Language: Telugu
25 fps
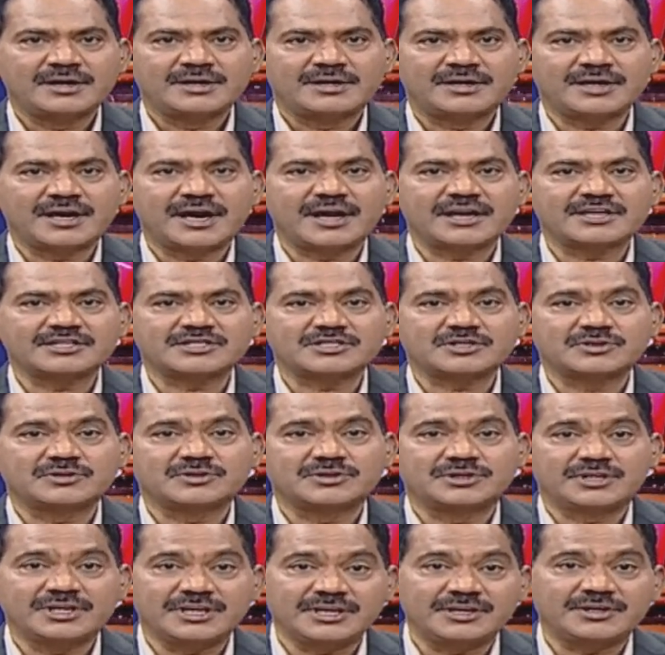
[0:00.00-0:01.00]
టీఆర్ఎస్కు
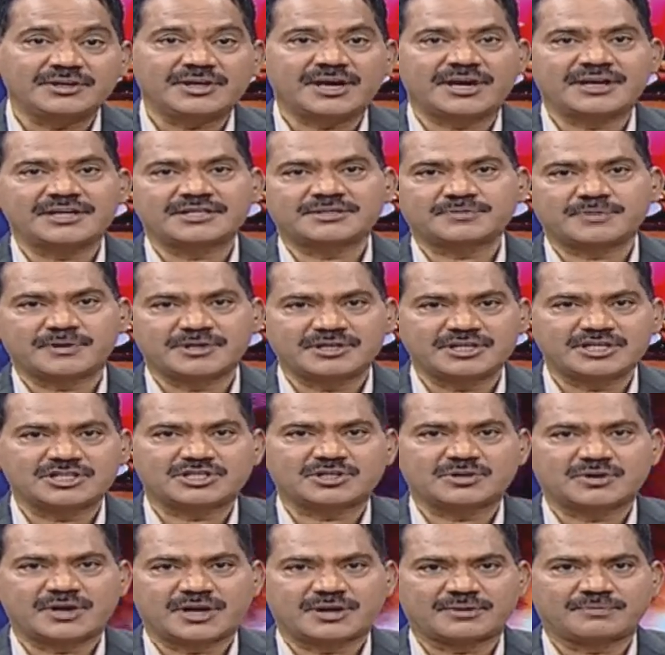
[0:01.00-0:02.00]
ధీటుగానే
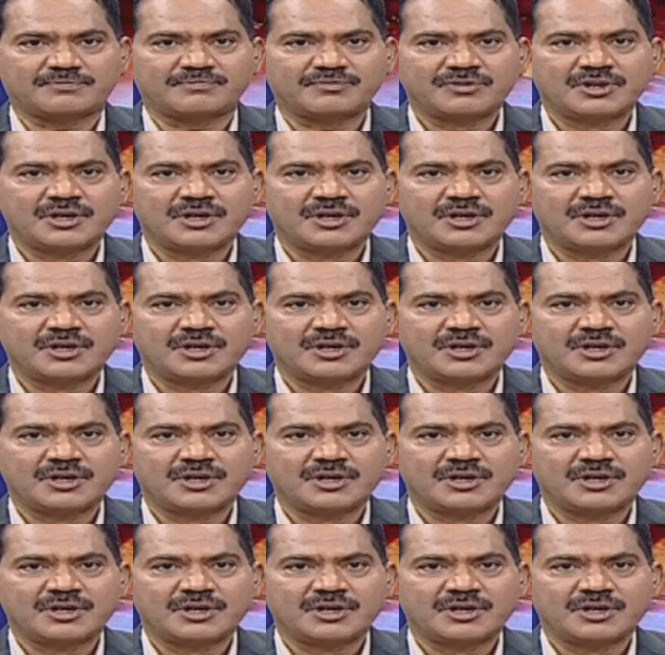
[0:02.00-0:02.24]
స్పందిస్తున్నారు